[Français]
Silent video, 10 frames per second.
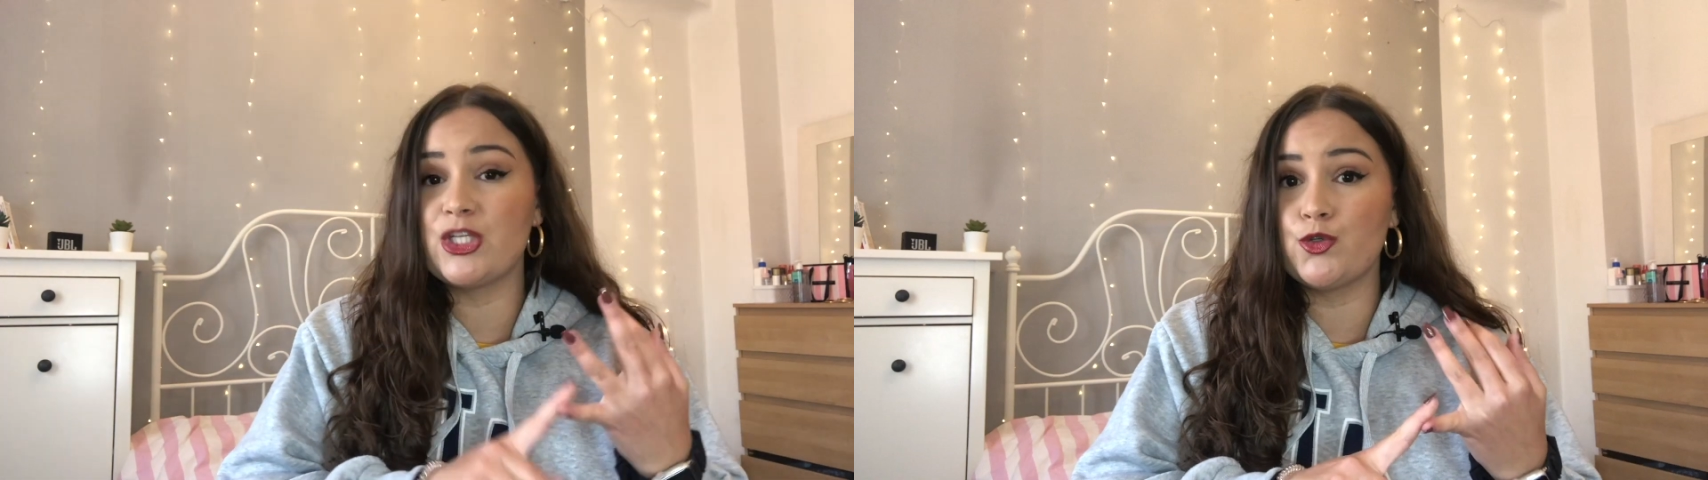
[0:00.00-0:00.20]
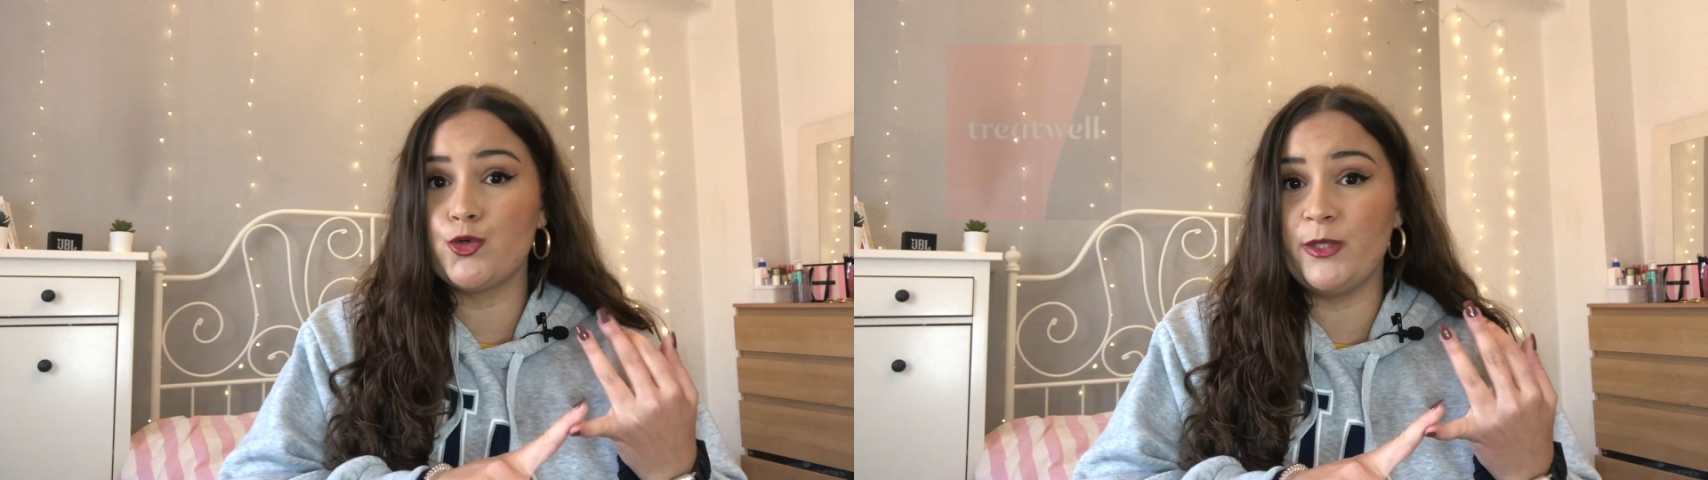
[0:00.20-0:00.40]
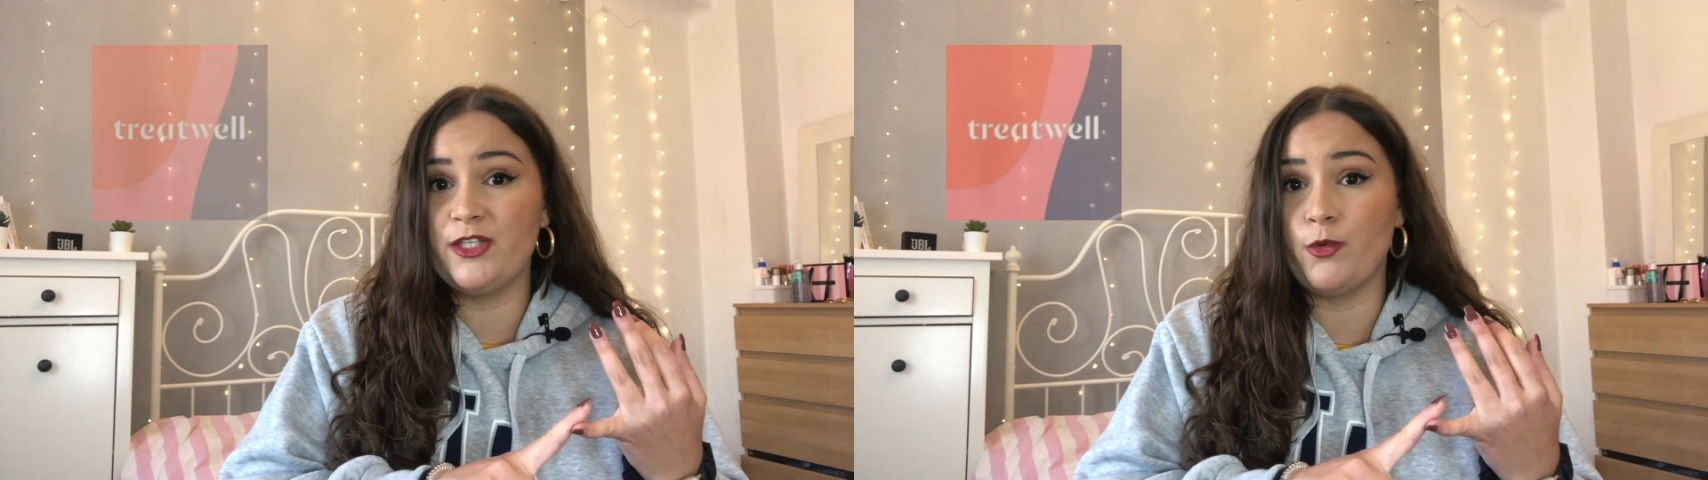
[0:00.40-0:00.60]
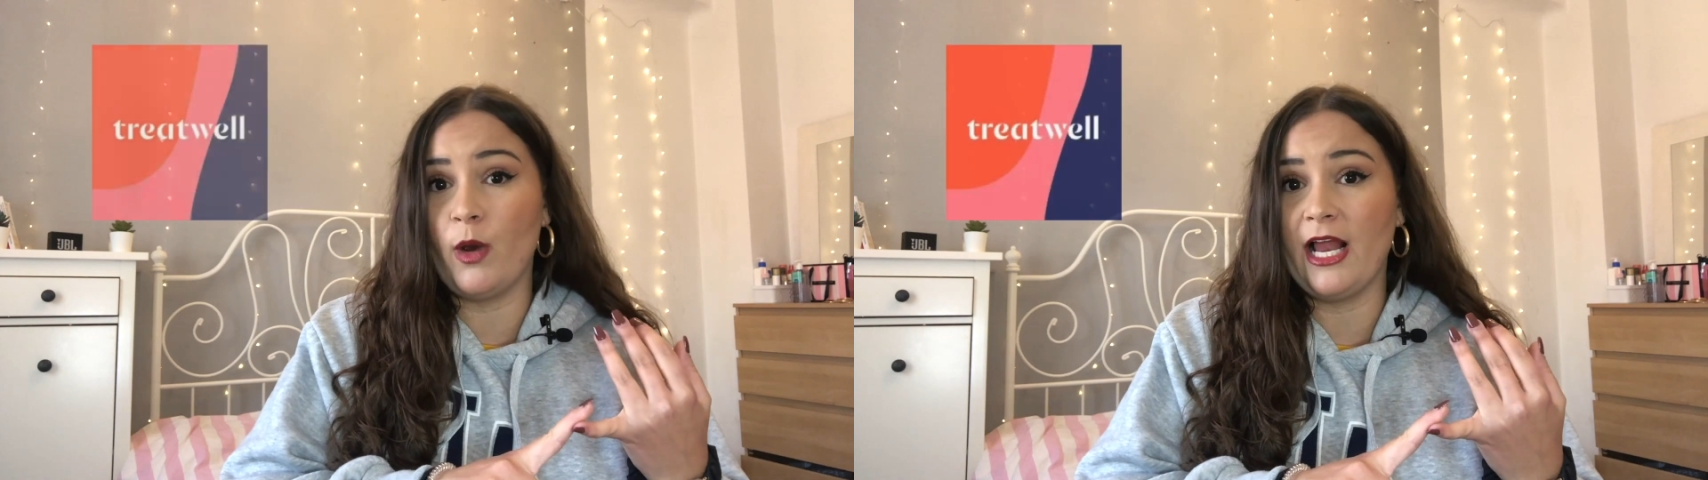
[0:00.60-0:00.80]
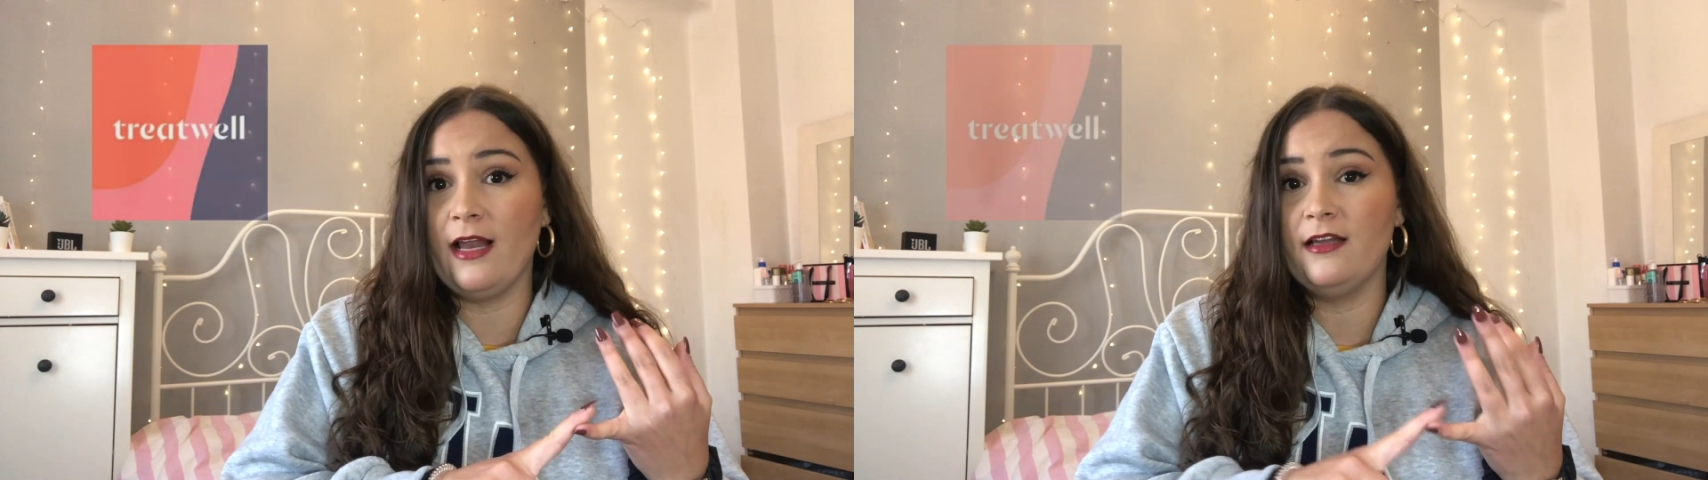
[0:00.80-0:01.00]

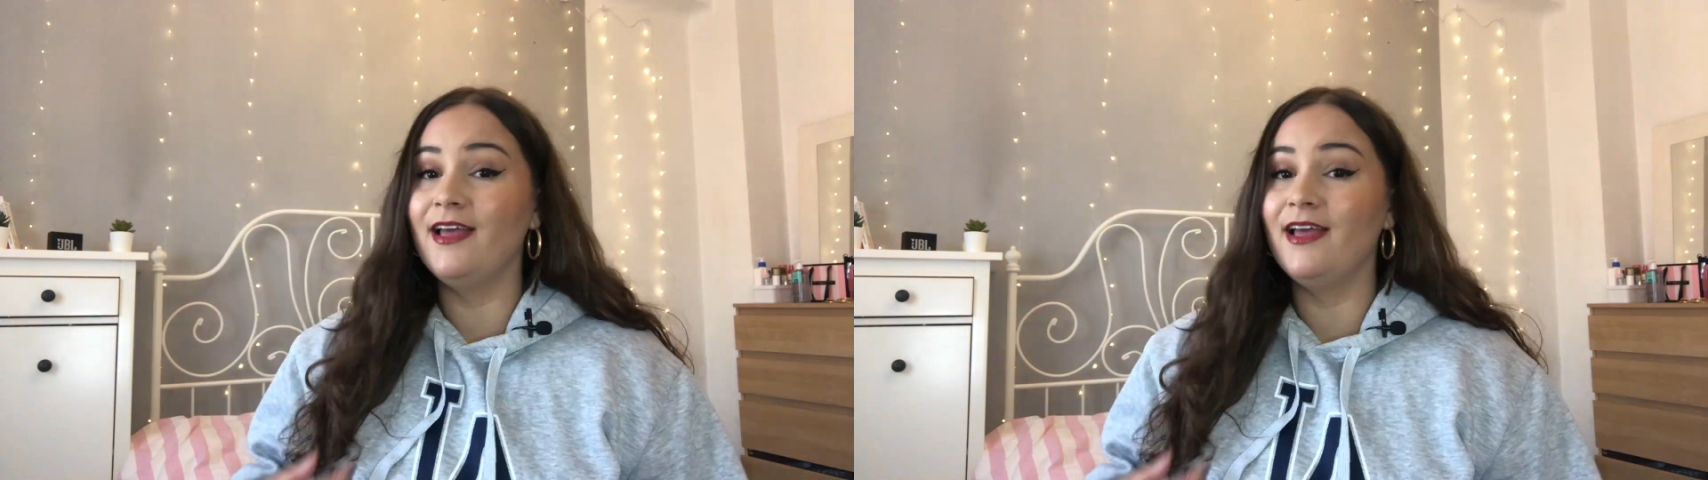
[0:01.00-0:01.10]
Treatwell